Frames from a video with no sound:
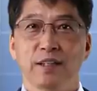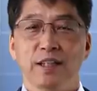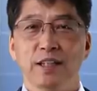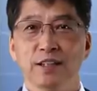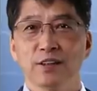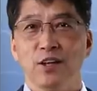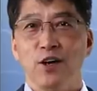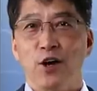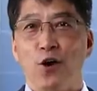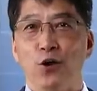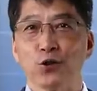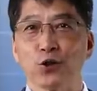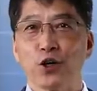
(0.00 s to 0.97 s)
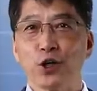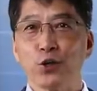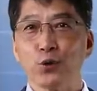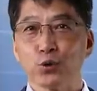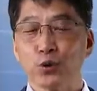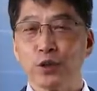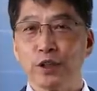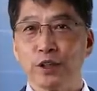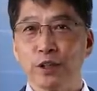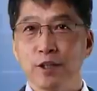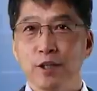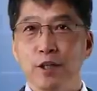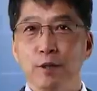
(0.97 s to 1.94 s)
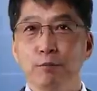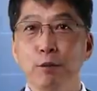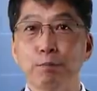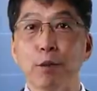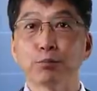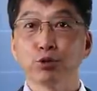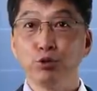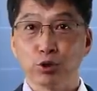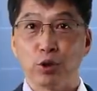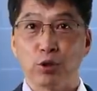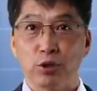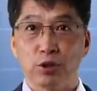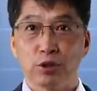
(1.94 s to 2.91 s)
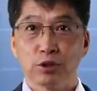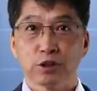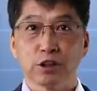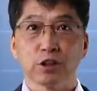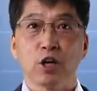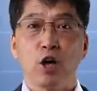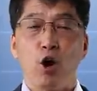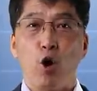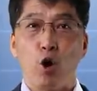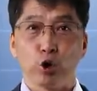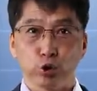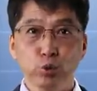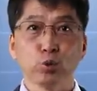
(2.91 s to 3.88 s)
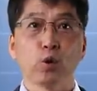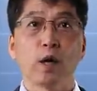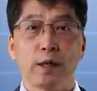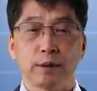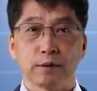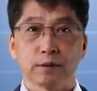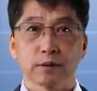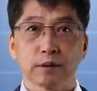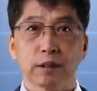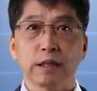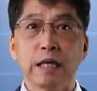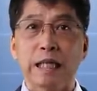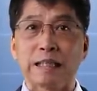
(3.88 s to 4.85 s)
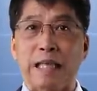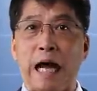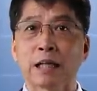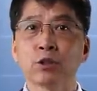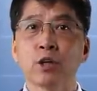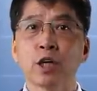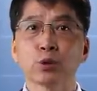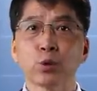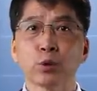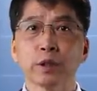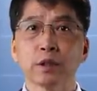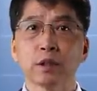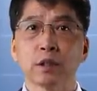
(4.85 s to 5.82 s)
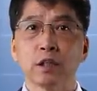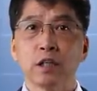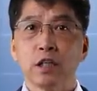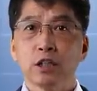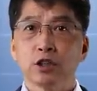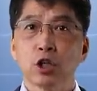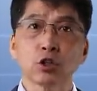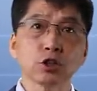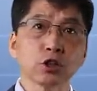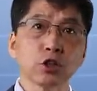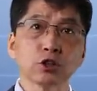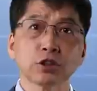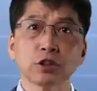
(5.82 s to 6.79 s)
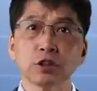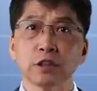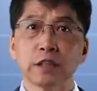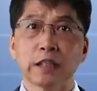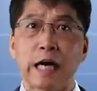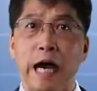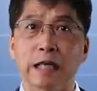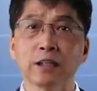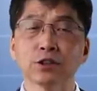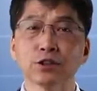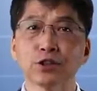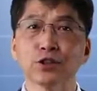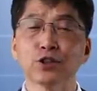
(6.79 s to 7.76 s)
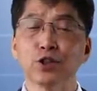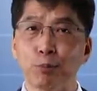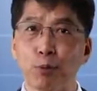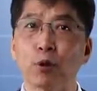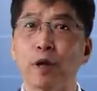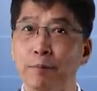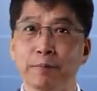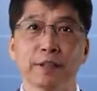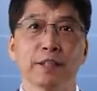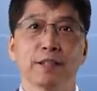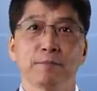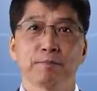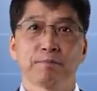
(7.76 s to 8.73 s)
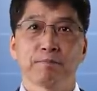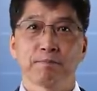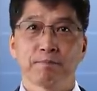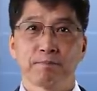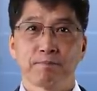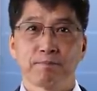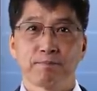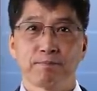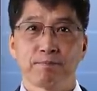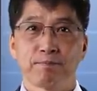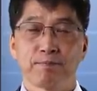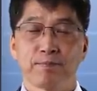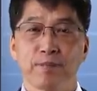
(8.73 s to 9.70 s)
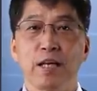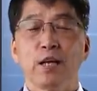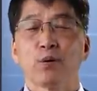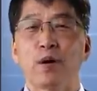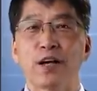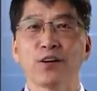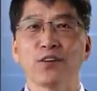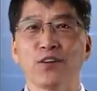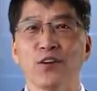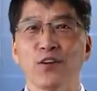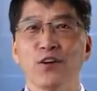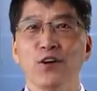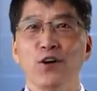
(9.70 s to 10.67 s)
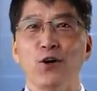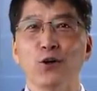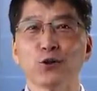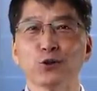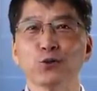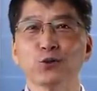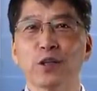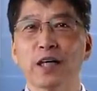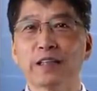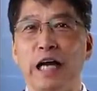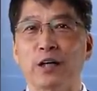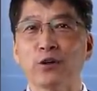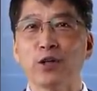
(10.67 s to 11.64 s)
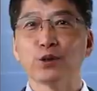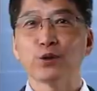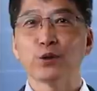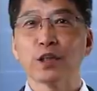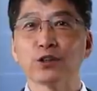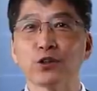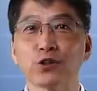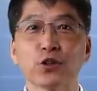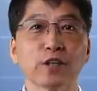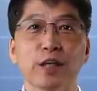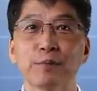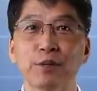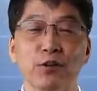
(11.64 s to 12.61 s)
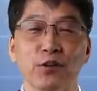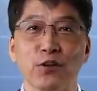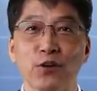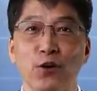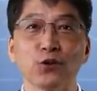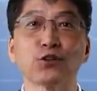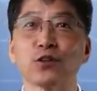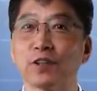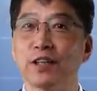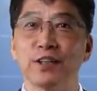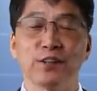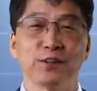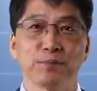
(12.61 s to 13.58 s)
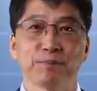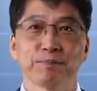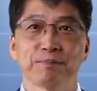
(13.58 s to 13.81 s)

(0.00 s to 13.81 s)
이는 언어의 요소인 문법 순서, 즉 어순과 단어의 소리를 섞으셨을 가능성을 엿보게 합니다. 과연 어순과 단어의 소리가 섞였다면 어떨까요?